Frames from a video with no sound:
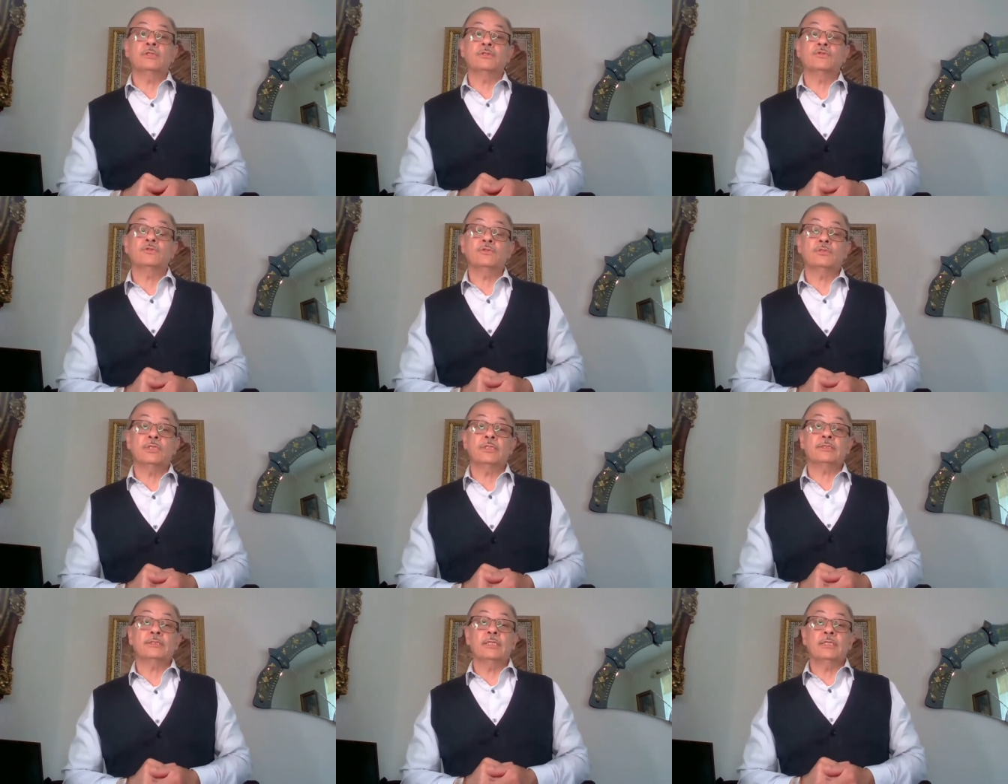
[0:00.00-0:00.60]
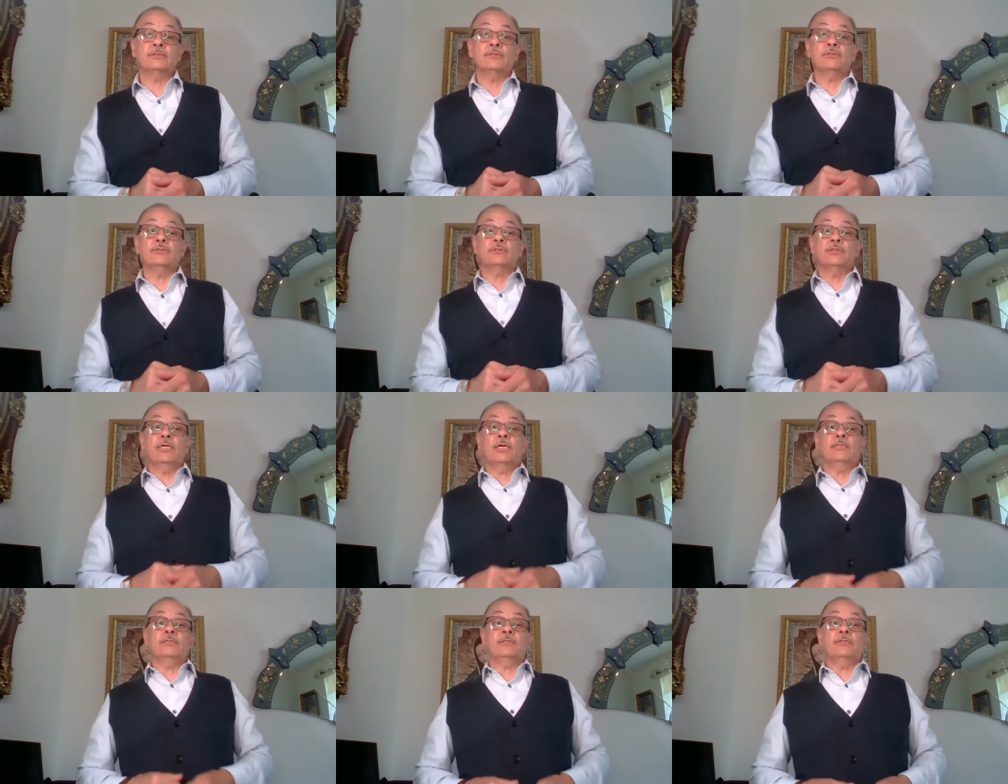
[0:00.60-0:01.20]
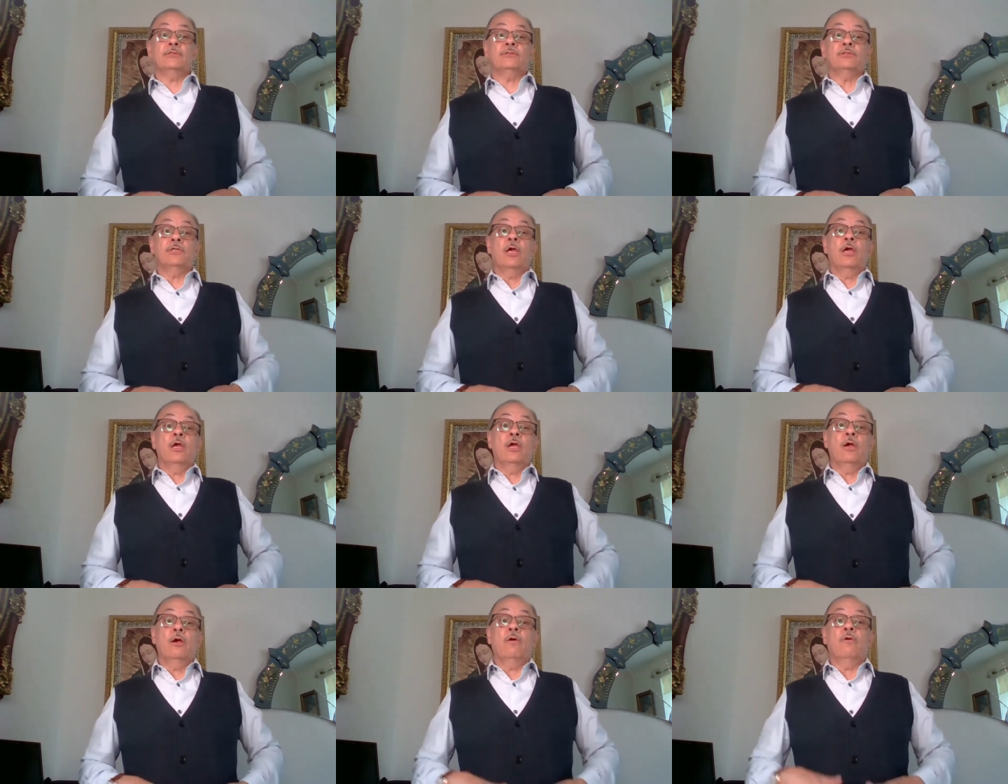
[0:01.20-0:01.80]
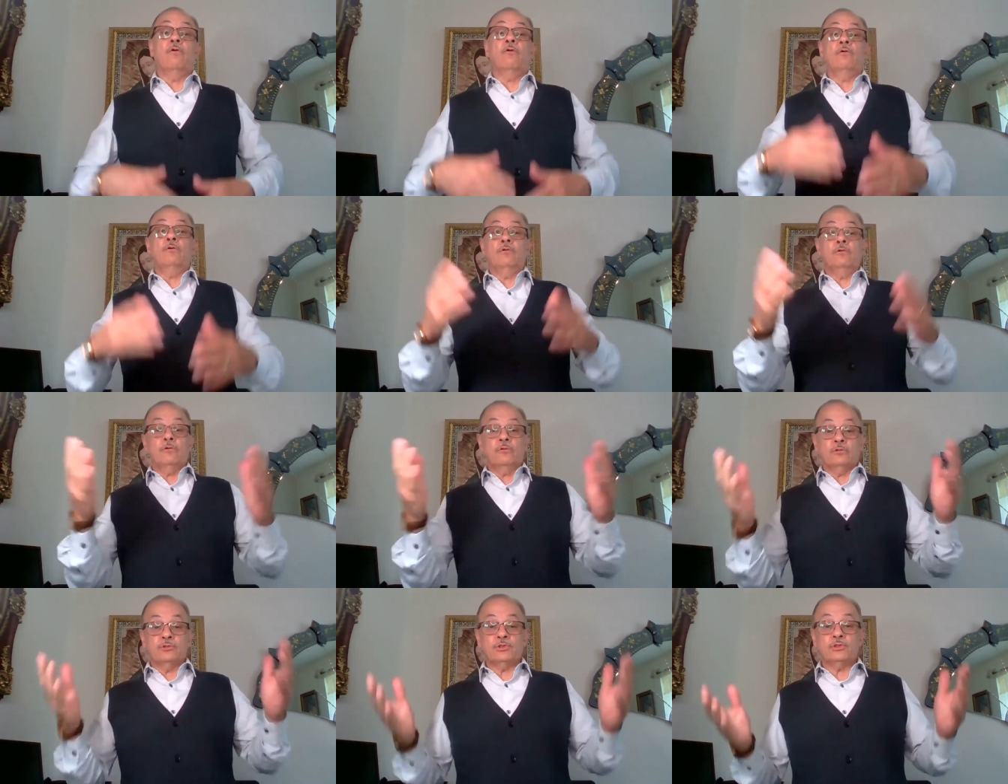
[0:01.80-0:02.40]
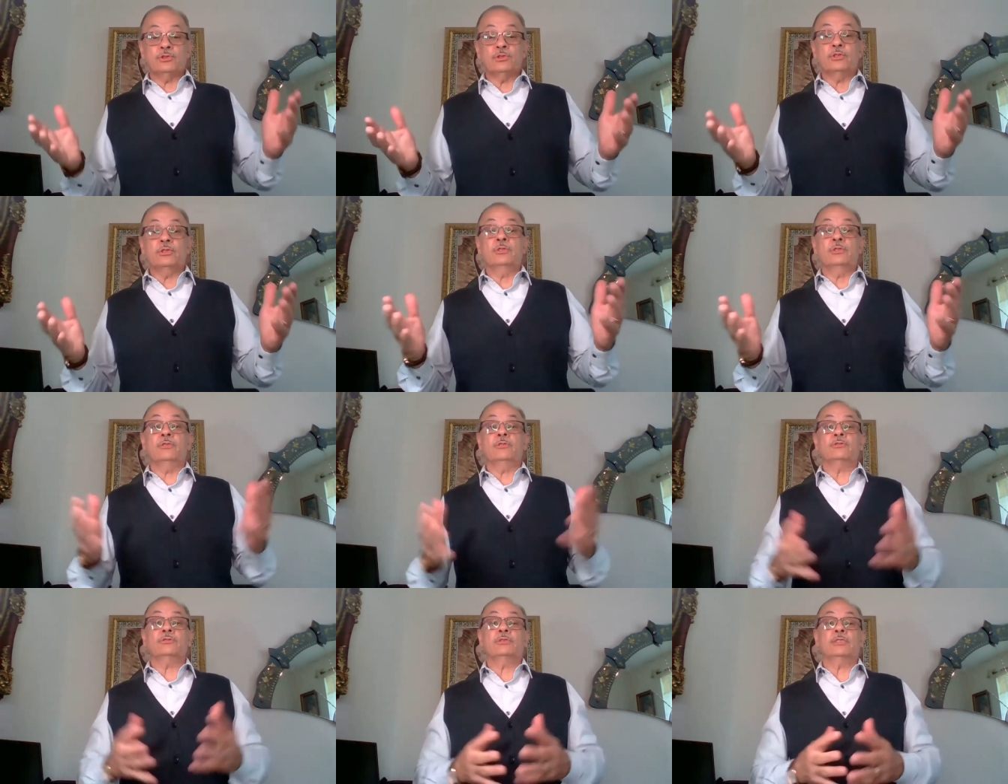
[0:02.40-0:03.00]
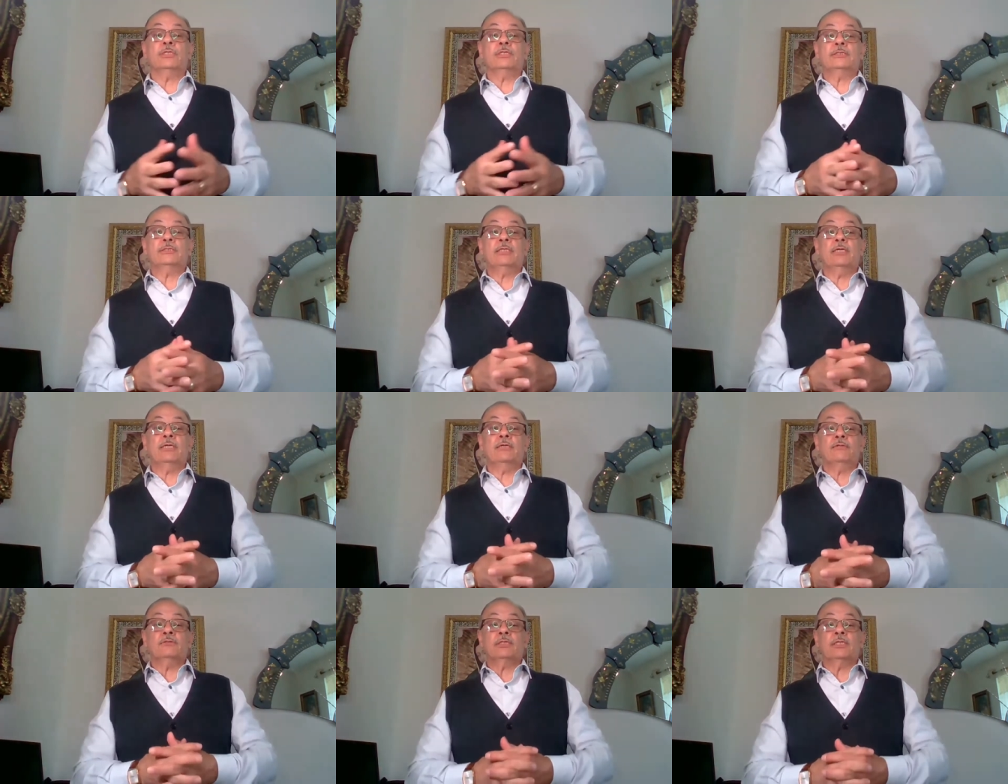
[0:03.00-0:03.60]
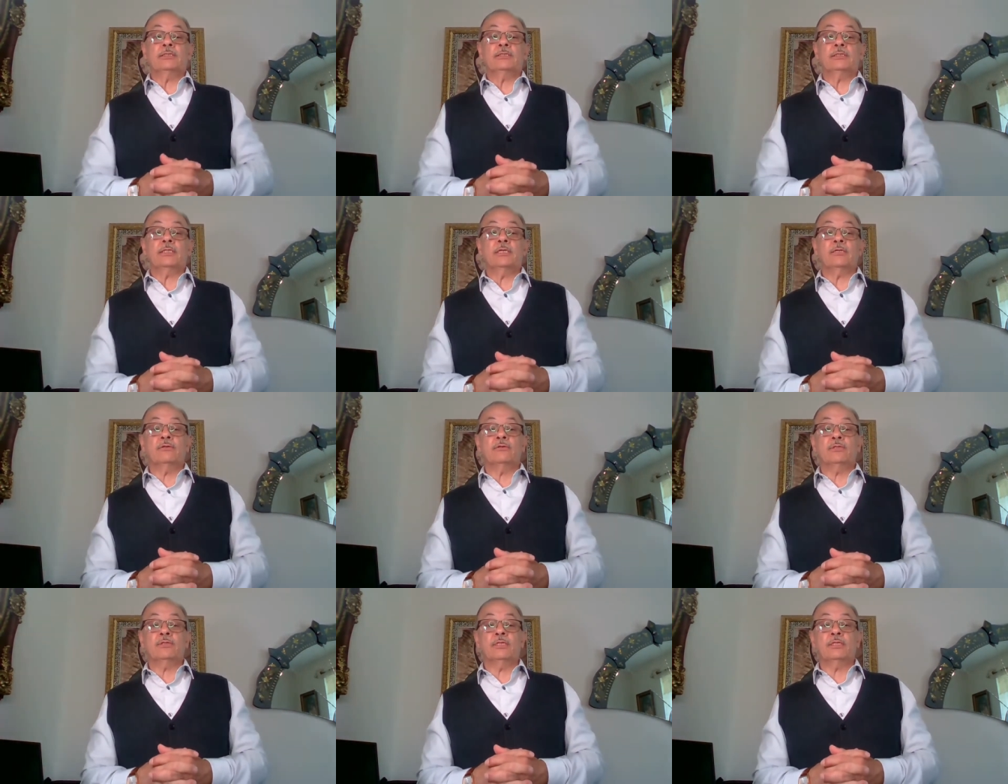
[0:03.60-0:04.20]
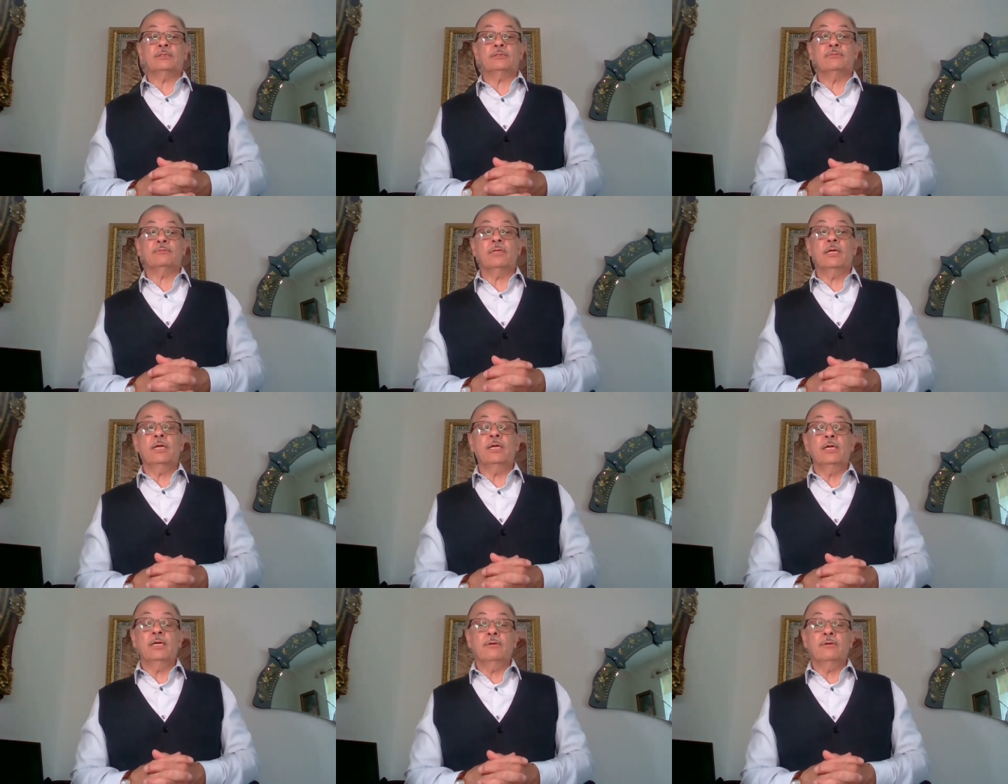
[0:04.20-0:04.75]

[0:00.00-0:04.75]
Jesús hacía esos gestos o los, los, este, los sacerdotes